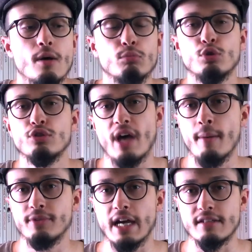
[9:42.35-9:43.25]
Bunun
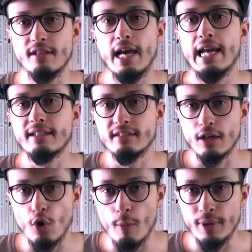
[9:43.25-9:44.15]
tam tersi de
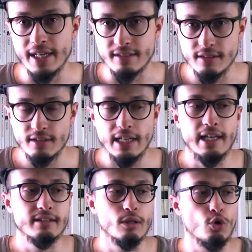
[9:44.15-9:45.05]
Elektra kompleksidir.
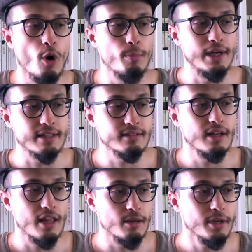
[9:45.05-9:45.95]
Elektra kompleksi de ne